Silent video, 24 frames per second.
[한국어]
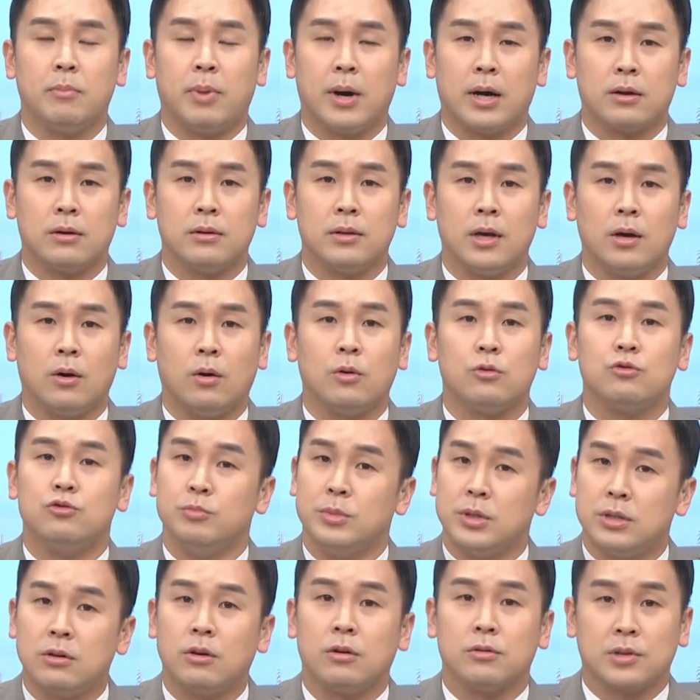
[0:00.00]
이 발언에
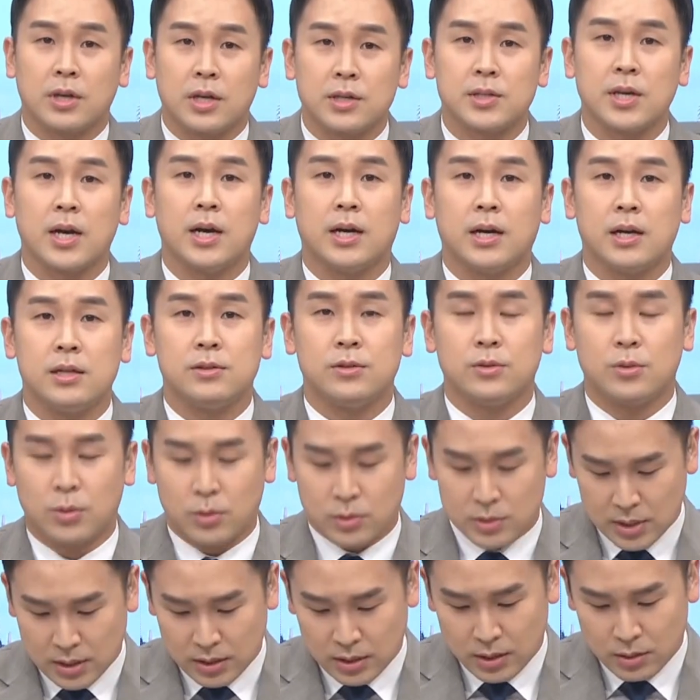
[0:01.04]
국민들은 어떻게
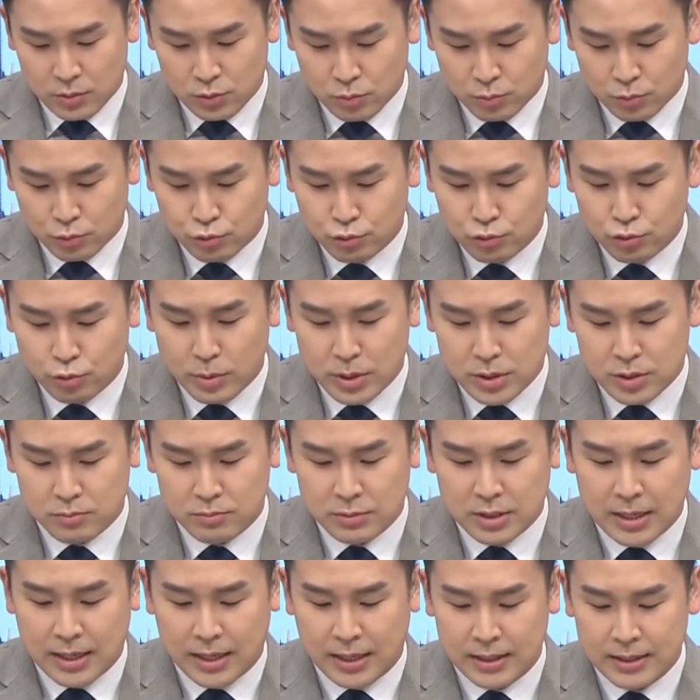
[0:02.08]
생각할지도 상당히 좀
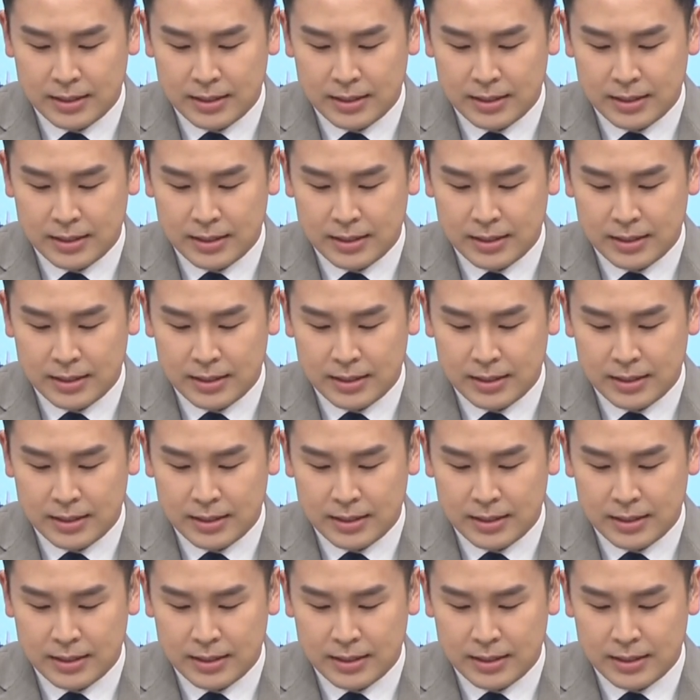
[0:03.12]
궁금해집니다.